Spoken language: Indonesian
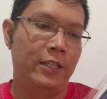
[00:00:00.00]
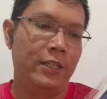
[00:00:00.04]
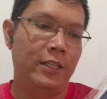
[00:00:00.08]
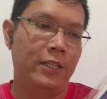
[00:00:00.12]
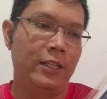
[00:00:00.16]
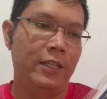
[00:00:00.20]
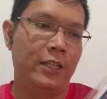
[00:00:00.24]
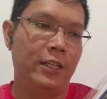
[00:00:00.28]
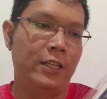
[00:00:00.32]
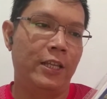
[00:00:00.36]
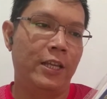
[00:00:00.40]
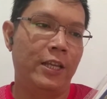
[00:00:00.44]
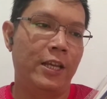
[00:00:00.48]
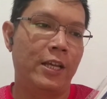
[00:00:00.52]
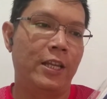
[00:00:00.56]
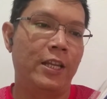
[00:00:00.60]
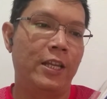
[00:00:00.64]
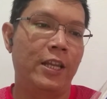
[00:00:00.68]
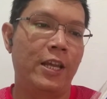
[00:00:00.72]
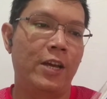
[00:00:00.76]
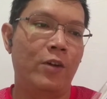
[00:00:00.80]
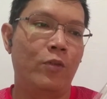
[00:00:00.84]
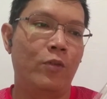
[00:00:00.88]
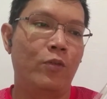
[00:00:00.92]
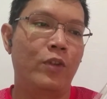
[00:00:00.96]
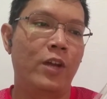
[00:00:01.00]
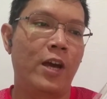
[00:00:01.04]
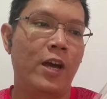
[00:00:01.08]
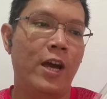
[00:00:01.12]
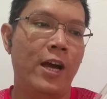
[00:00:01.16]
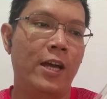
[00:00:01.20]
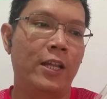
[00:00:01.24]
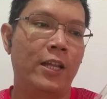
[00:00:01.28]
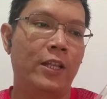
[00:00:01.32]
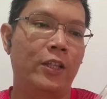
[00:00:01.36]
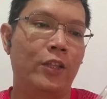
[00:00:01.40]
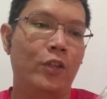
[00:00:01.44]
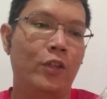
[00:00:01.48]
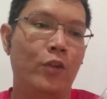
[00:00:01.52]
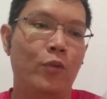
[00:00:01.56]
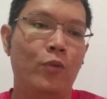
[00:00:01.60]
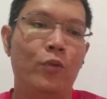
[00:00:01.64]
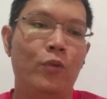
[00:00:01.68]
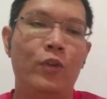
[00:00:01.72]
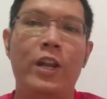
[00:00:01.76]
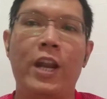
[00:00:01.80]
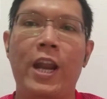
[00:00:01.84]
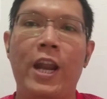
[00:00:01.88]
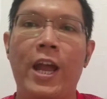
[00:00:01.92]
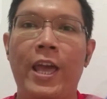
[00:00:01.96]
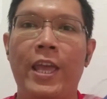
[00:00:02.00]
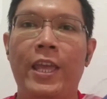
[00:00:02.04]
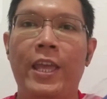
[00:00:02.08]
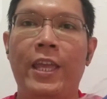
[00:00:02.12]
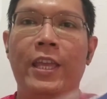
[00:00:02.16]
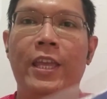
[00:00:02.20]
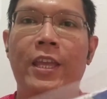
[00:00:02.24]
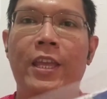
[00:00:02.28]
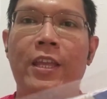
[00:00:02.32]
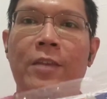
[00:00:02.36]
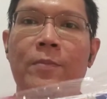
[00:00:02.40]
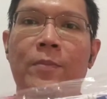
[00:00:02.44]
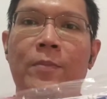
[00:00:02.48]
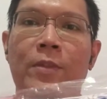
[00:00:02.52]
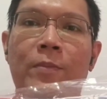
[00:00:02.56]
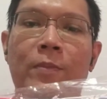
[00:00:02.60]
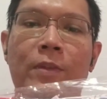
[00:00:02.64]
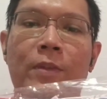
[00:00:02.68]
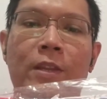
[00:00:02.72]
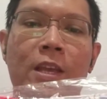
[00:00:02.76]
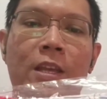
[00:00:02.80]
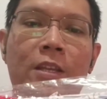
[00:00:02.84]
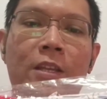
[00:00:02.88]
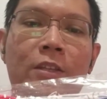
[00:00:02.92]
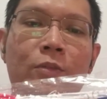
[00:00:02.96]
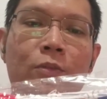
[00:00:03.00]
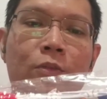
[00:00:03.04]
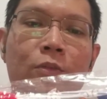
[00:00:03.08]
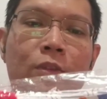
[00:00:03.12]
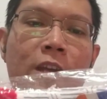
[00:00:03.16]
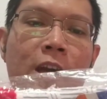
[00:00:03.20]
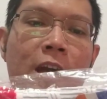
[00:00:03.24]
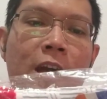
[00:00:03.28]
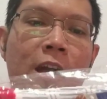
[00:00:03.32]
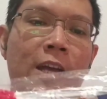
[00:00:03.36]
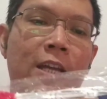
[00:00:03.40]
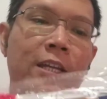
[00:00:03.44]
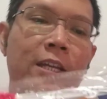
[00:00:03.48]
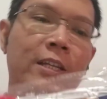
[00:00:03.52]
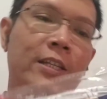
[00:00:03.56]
ini dia dia udah true dry ya teman-teman ya sudah